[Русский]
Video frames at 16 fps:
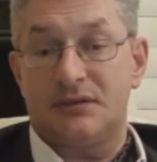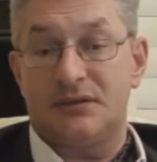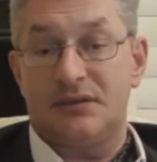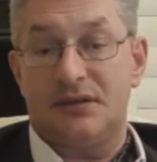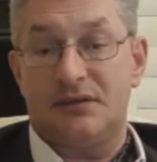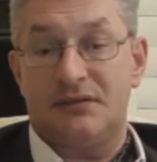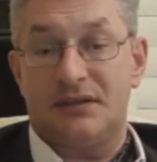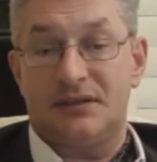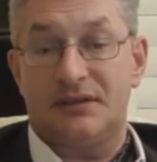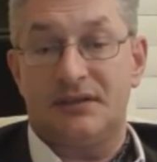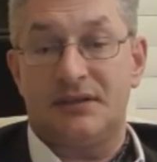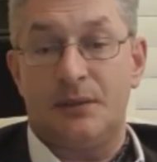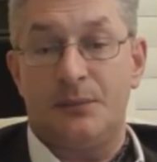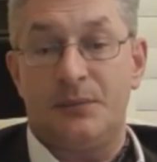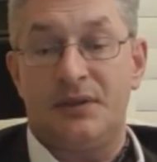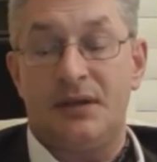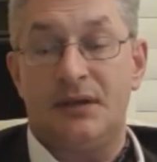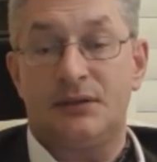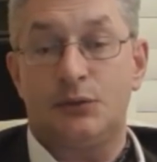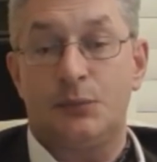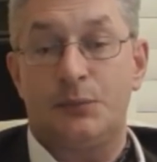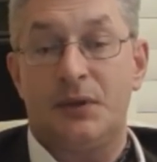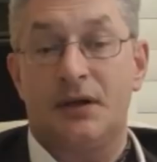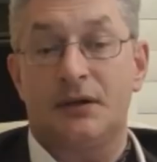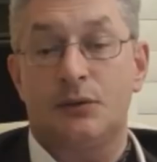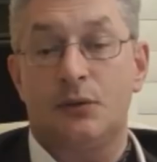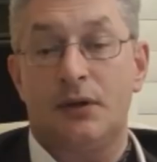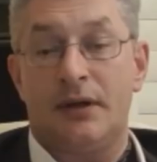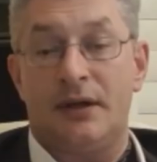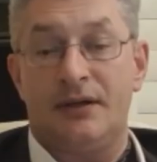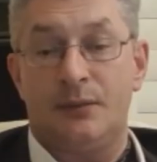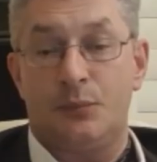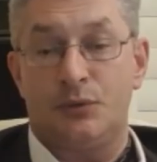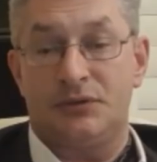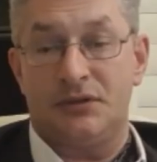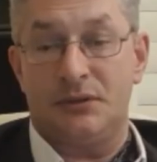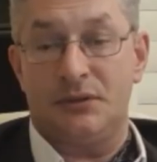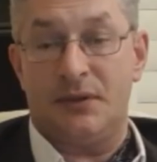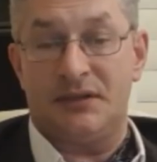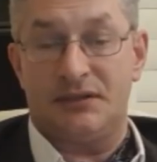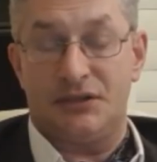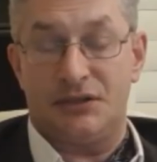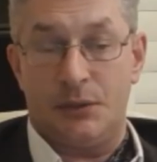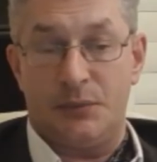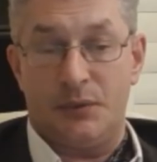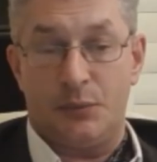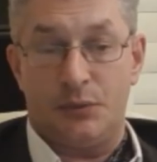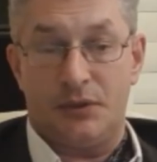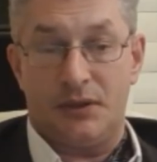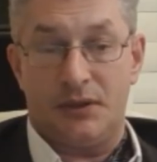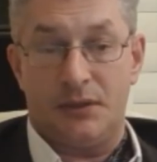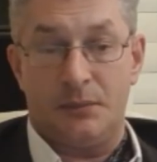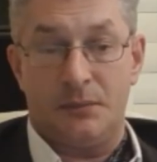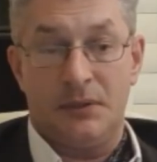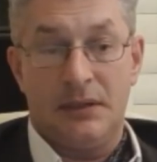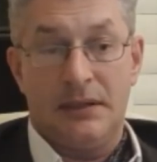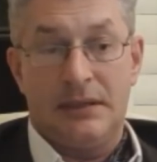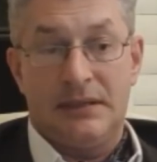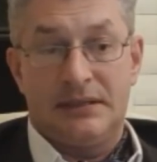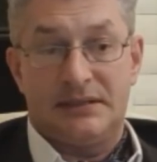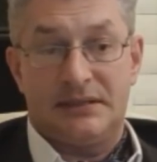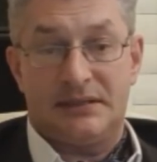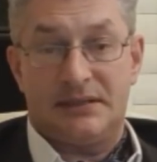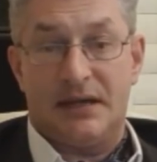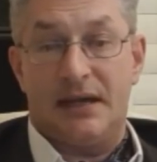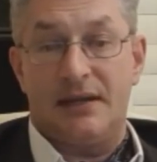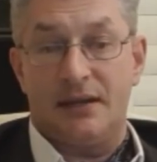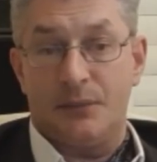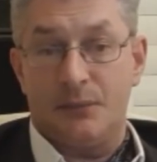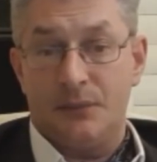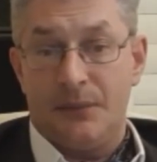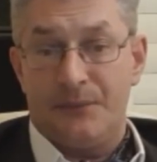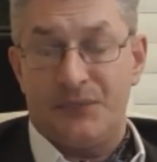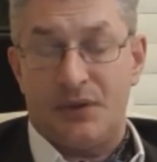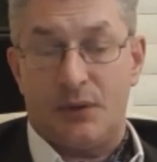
сделать, так сказать, комбинацию, при которой они будут заниматься чем-нибудь таким социальным,